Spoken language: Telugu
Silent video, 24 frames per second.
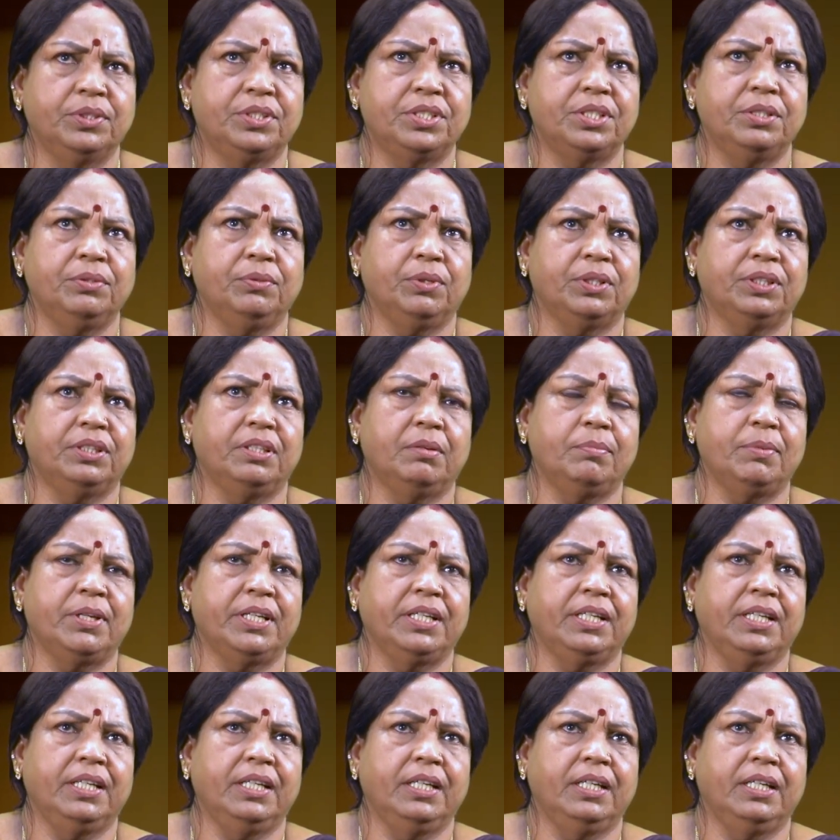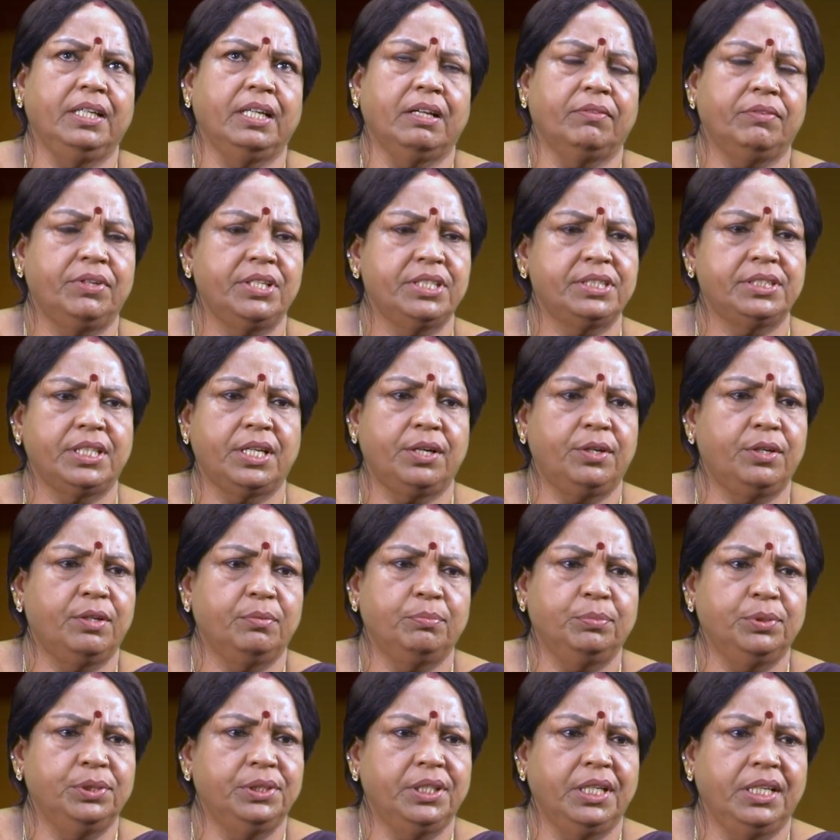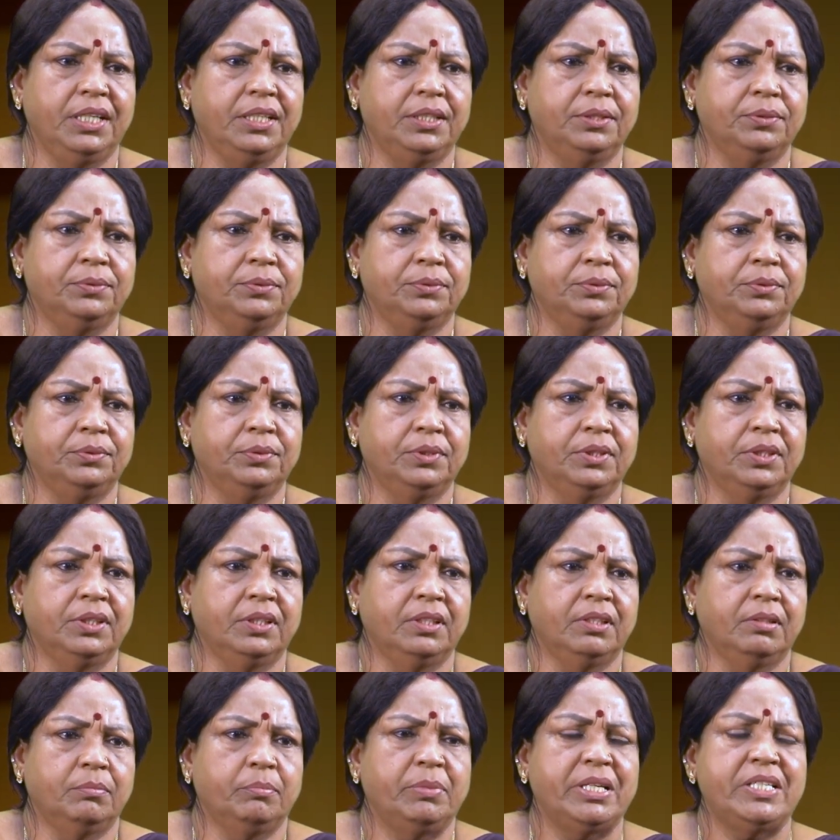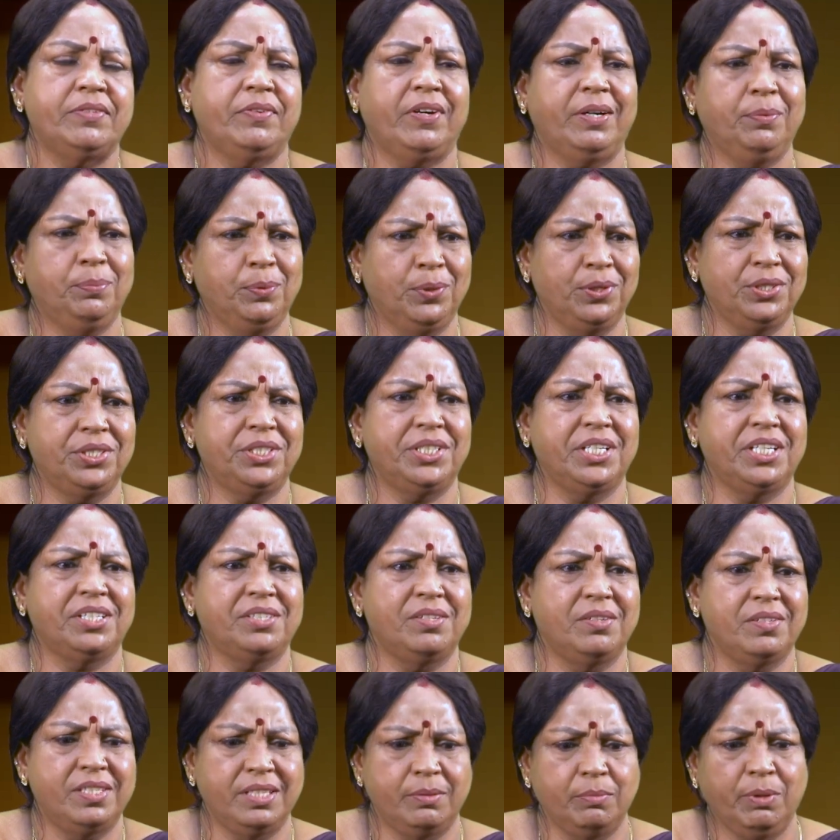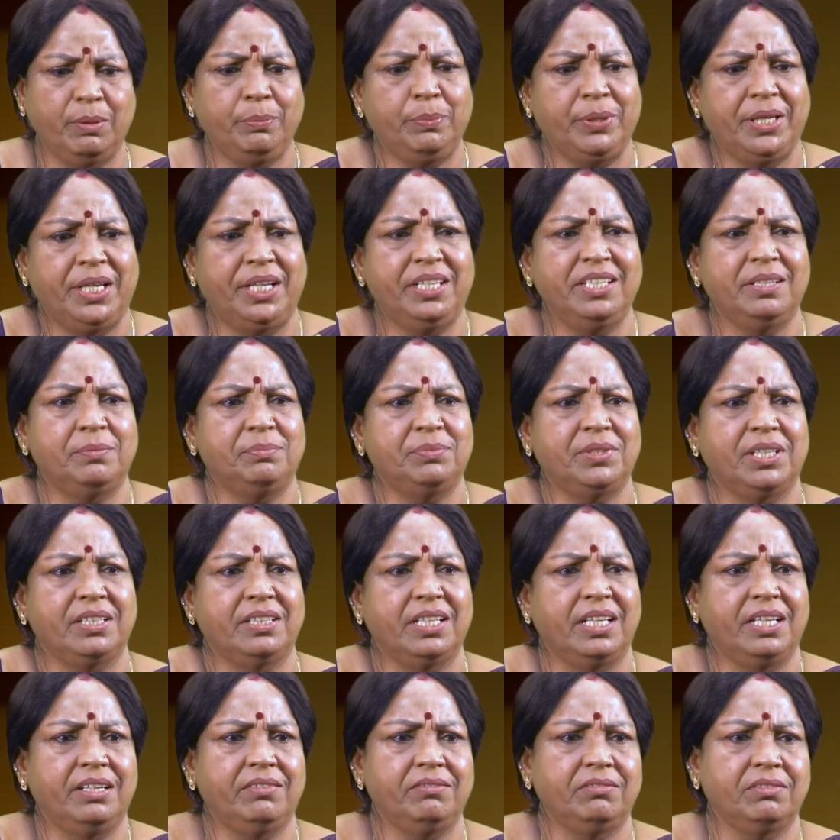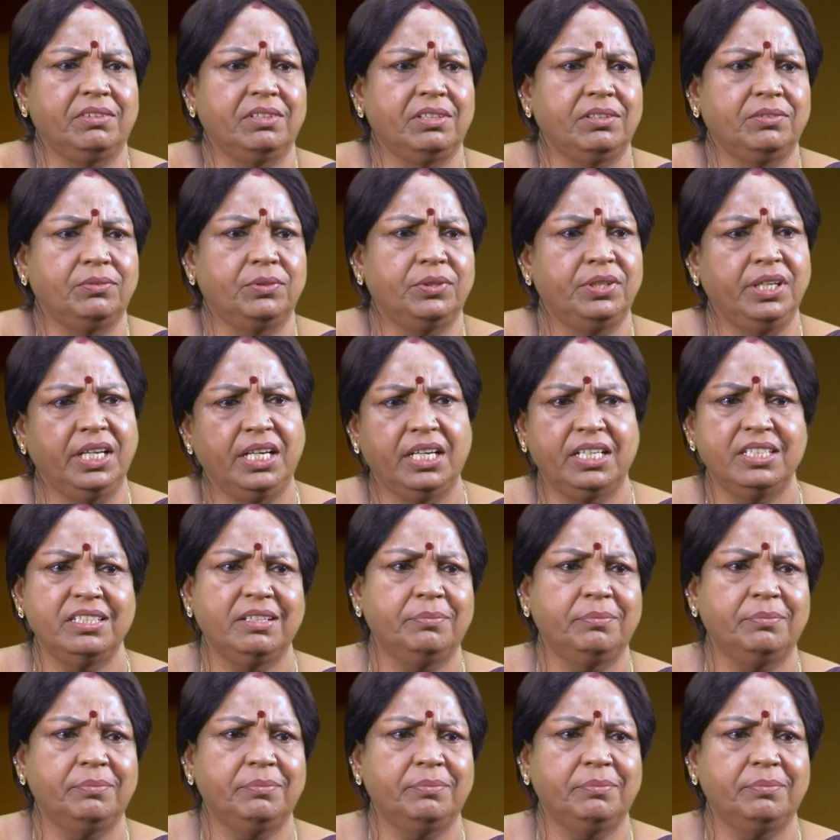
వచ్చిన కొత్త మనకి ఎవరిస్తారో డబ్బులు తెలీదు బెజవాడ పోలీస్ స్టేషన్ సినిమా పేరే చెప్తా ధైర్యం కొన్నైనా